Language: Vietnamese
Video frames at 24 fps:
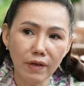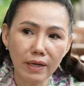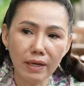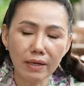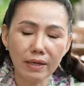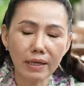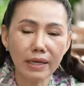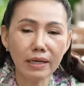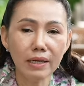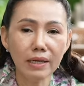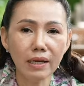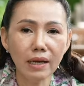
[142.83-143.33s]

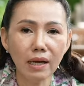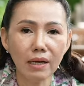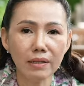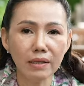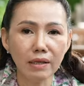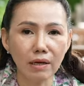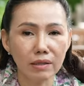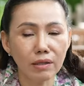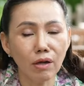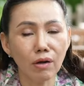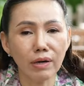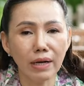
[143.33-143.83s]
vì cái
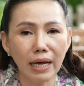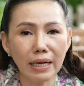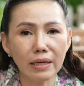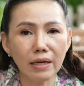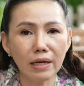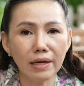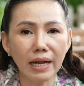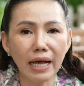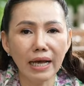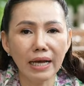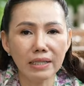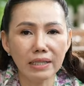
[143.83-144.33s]
những thực khách
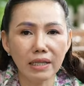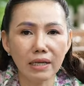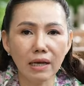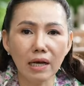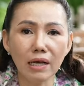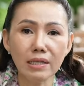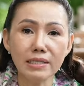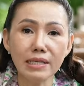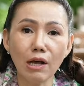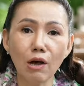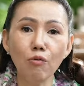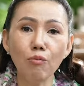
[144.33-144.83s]
ở đây thì
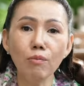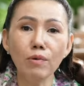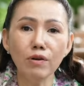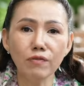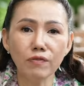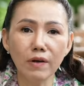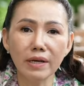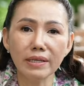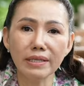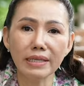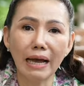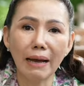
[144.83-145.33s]
hết sáu
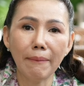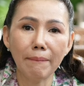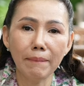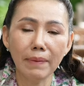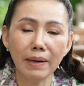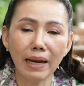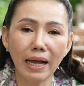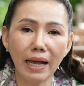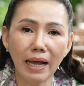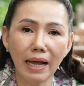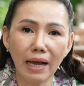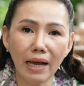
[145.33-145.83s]
mươi phần
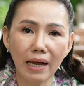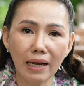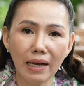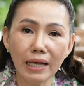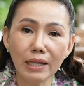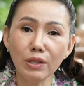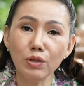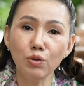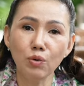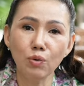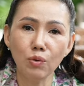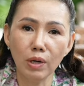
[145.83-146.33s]
trăm là
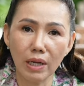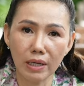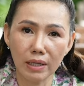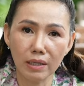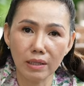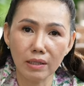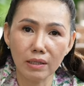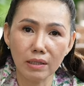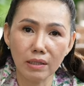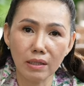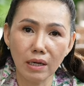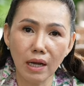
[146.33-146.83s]
khách du lịch
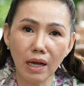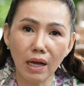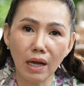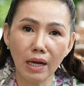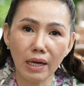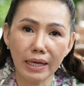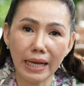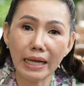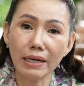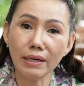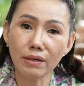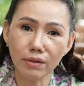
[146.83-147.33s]

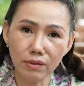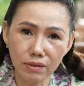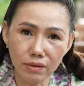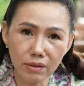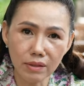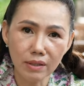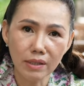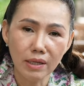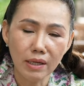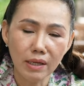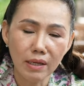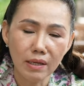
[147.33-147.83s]
à, các nước.